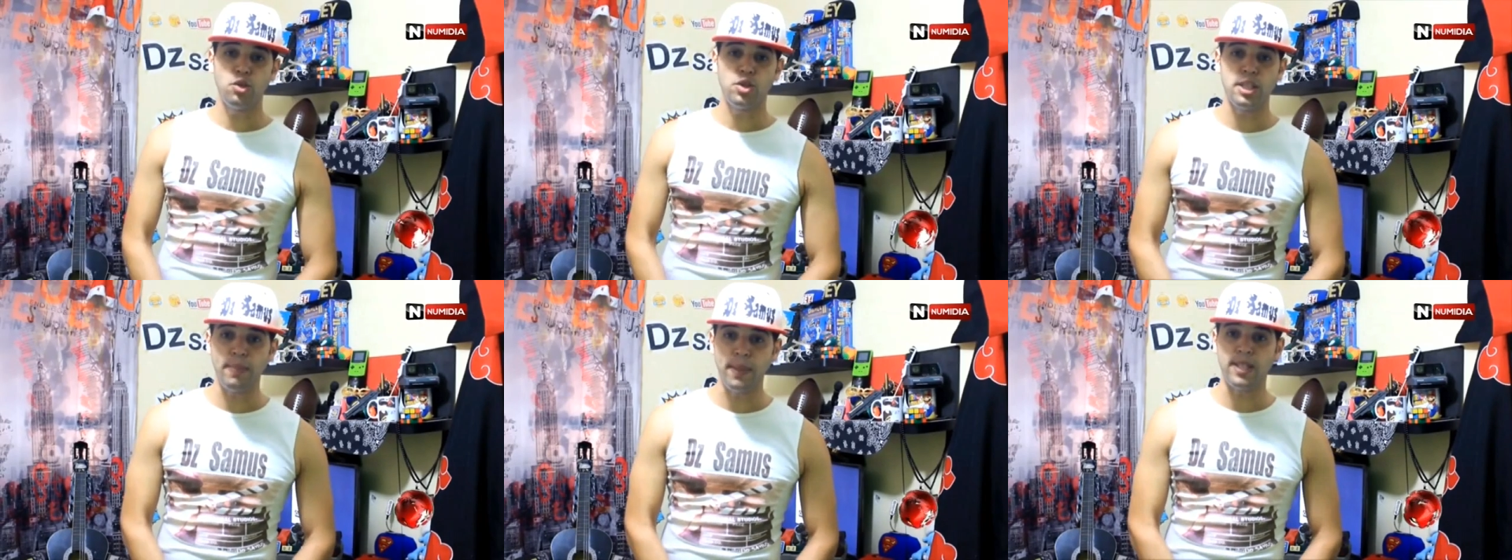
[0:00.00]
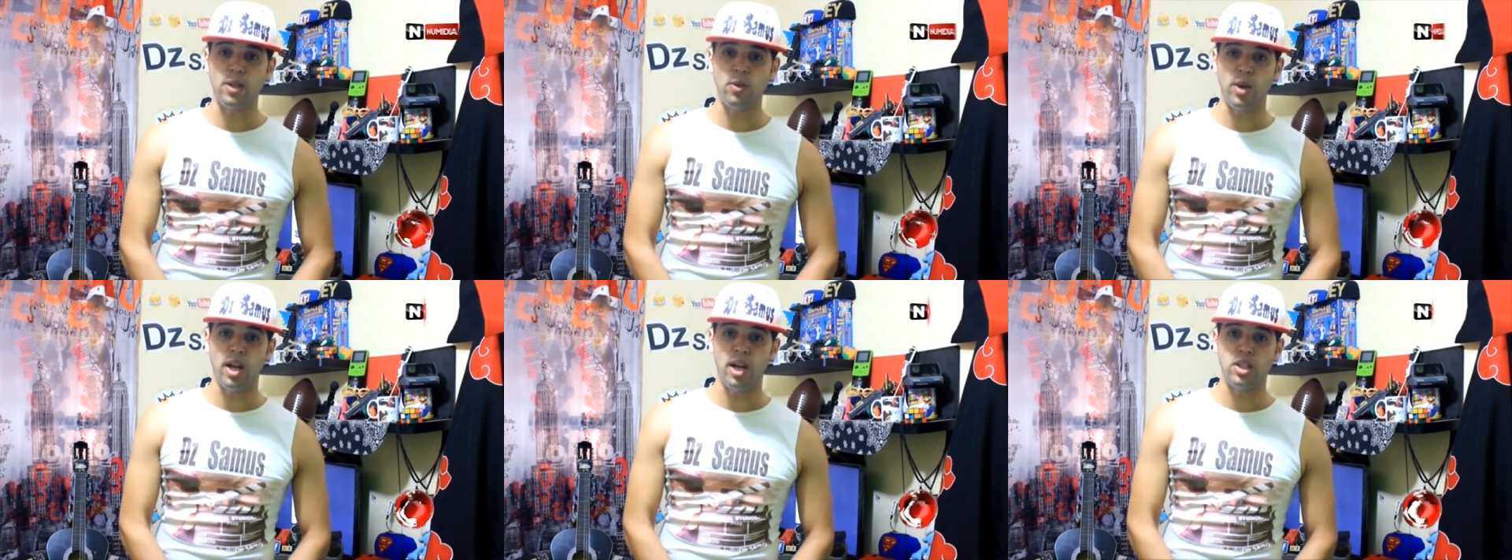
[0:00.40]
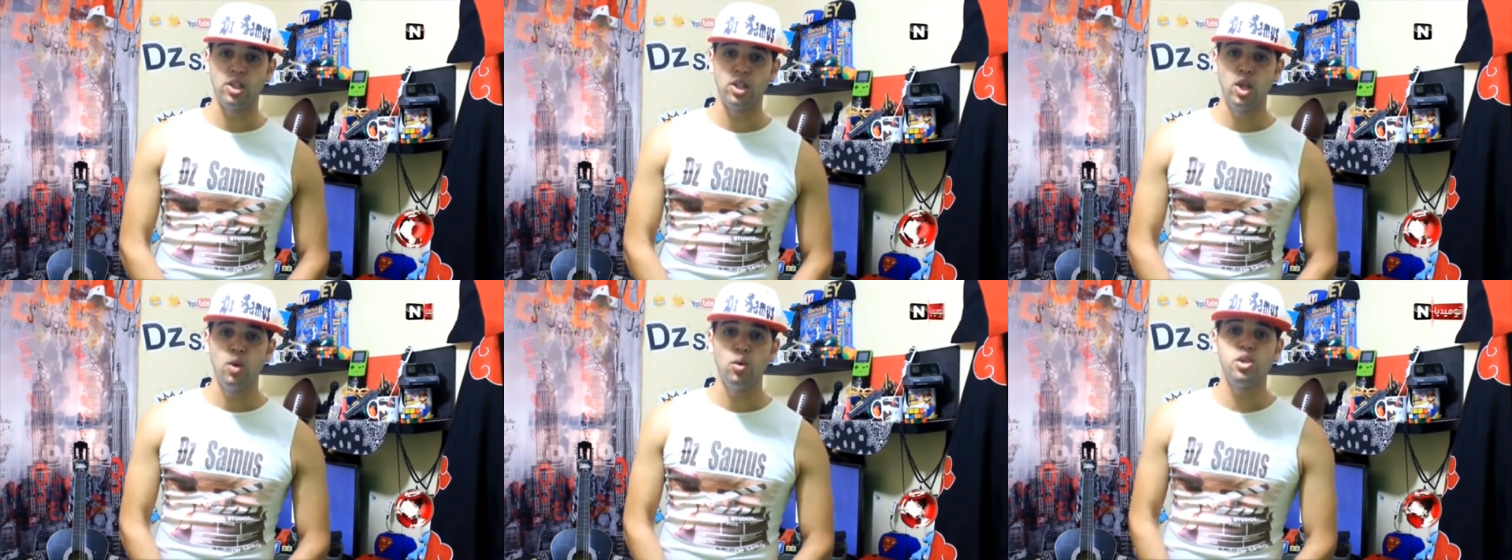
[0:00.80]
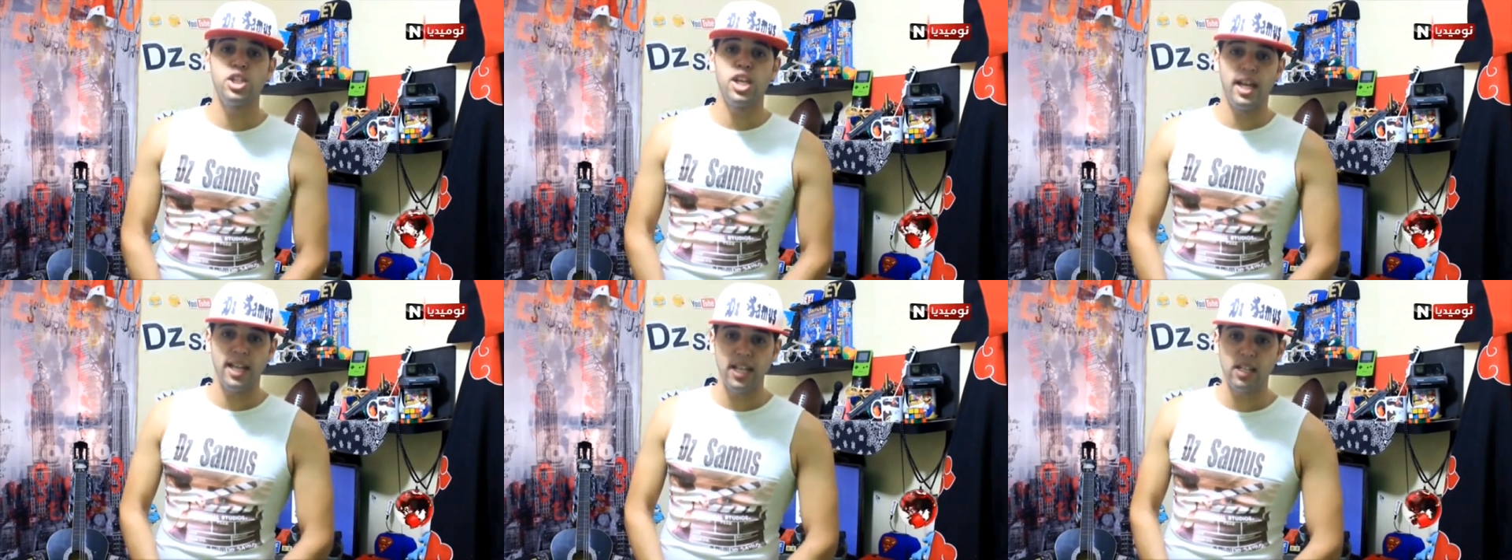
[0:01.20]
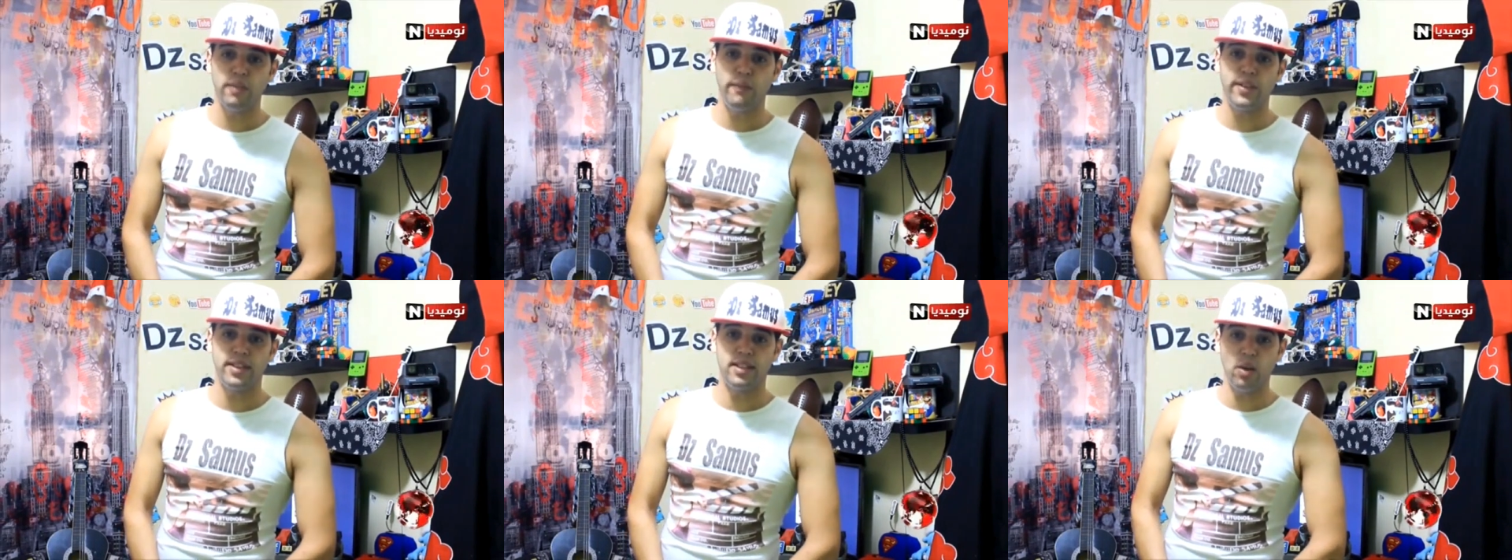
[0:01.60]
فاتوا سبع دورات
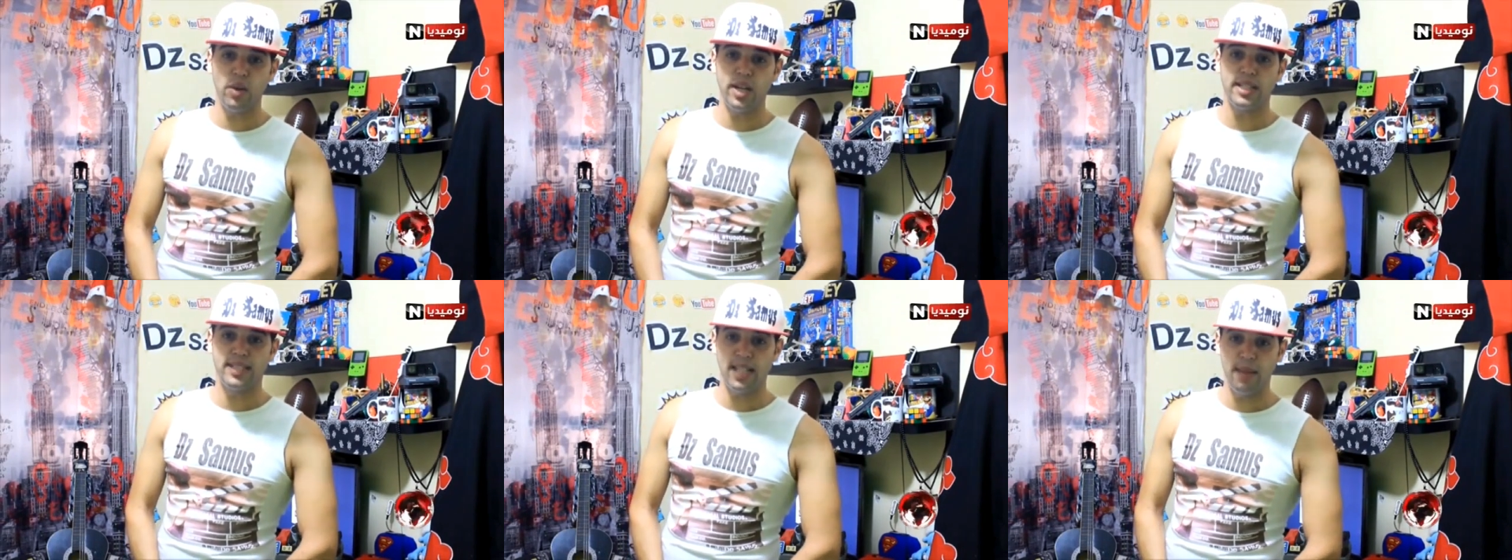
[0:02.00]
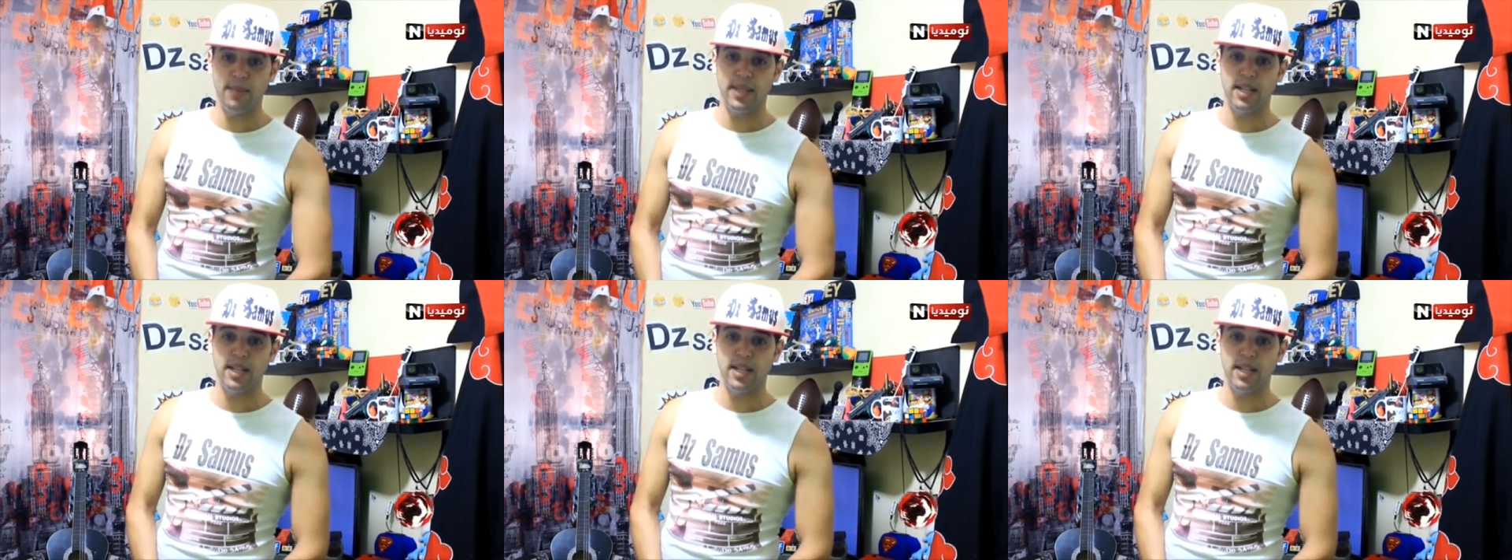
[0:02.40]
وشاركت في الدورة